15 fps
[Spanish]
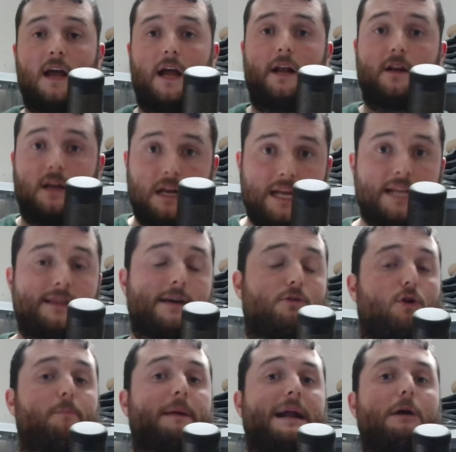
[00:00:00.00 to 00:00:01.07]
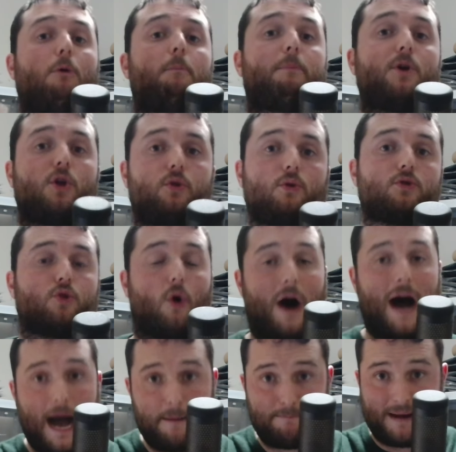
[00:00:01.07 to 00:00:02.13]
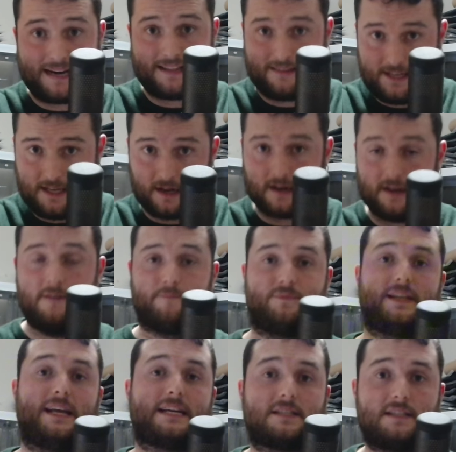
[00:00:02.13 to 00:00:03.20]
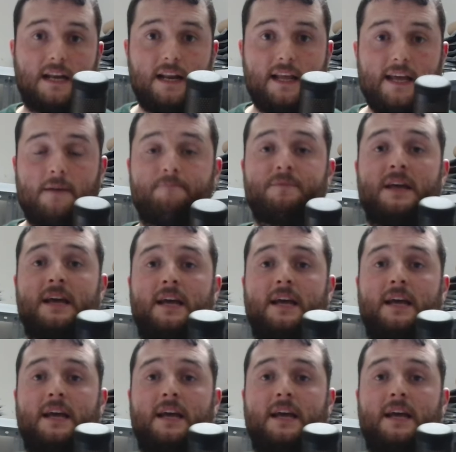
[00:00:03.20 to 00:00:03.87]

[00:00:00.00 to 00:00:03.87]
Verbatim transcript: el cliente comprará un producto a partir de este link